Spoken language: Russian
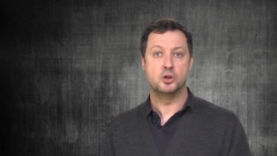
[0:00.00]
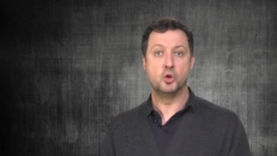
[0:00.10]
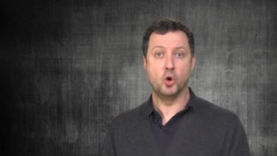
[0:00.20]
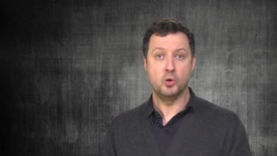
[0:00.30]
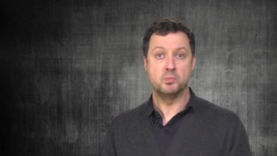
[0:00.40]

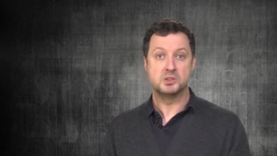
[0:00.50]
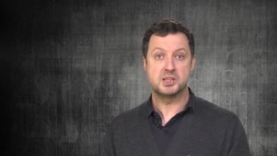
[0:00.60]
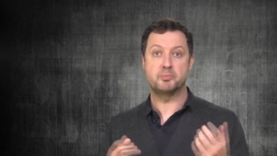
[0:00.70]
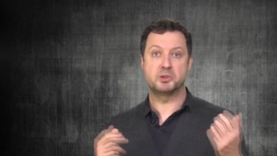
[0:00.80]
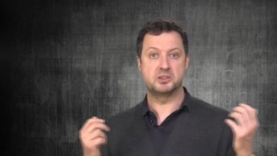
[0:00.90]
Но
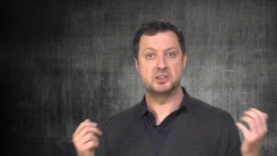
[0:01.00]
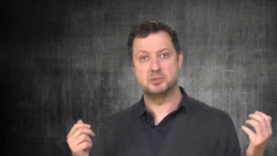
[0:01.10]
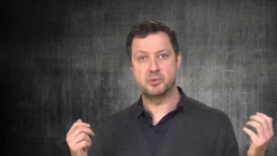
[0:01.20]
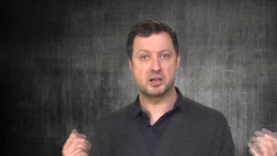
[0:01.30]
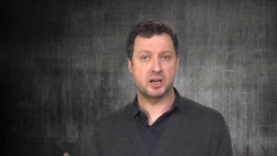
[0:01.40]
западные
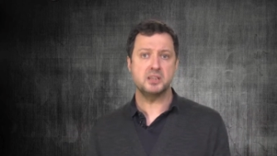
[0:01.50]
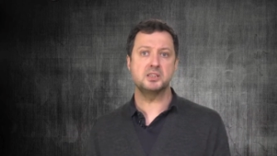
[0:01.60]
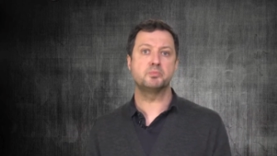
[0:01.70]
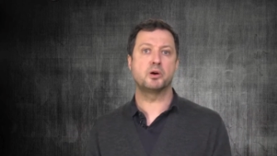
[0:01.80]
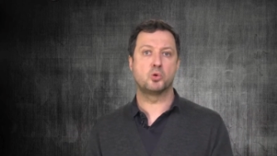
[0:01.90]

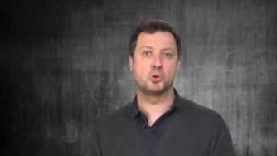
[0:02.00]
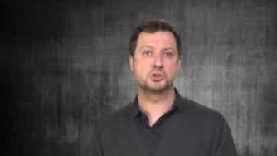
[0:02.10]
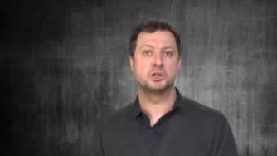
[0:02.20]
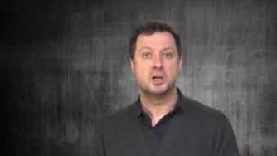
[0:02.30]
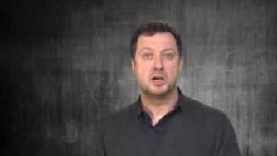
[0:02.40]
демократии,
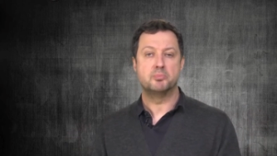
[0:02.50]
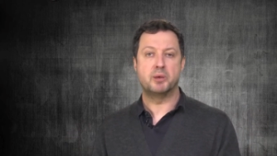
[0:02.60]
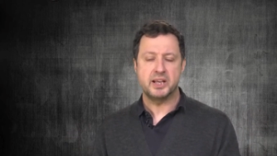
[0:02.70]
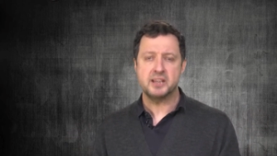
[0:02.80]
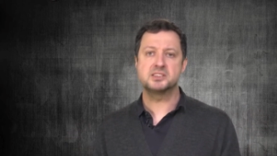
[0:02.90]
похоже,
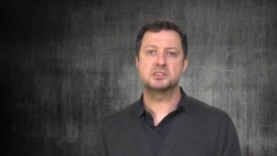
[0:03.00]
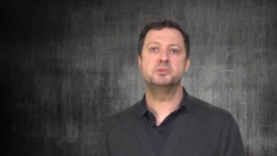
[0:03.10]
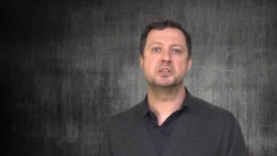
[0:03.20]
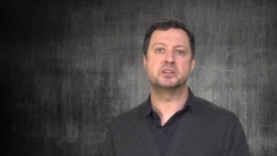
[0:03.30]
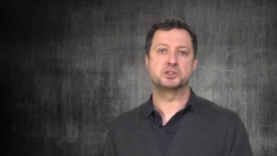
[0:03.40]
боятся
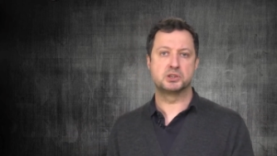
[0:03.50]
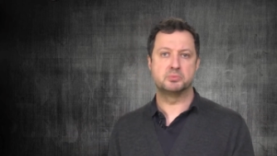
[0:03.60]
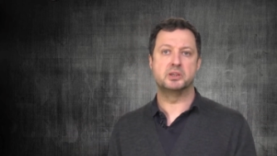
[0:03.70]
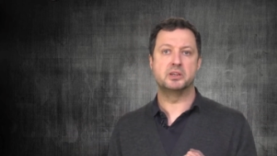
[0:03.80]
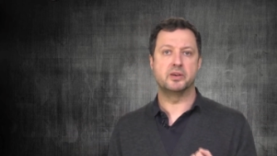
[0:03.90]
смен
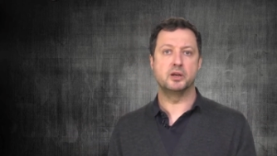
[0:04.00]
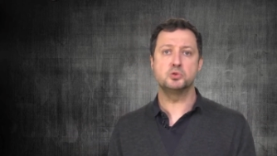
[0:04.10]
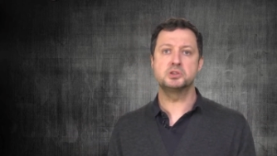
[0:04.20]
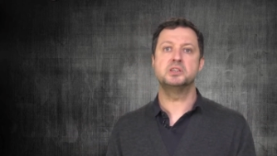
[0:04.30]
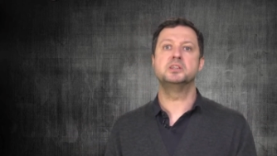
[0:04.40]
режима и
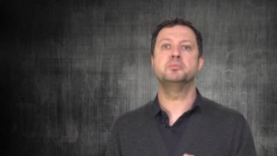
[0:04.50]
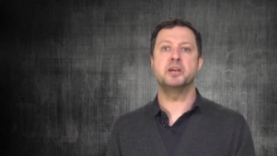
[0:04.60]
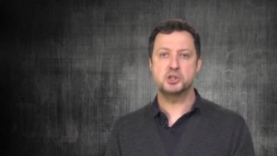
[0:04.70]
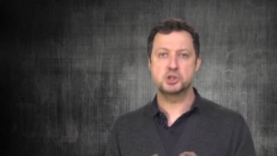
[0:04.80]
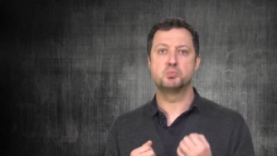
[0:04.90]
революций не
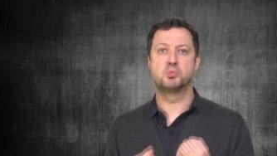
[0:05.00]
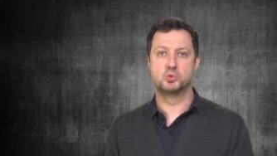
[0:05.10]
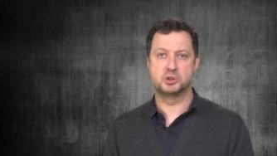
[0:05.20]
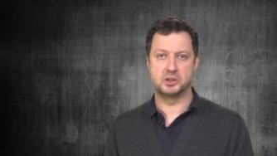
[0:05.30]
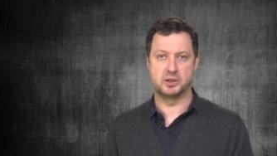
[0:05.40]
меньше
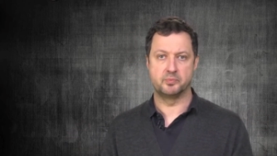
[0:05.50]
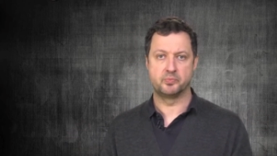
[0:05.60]
Путина.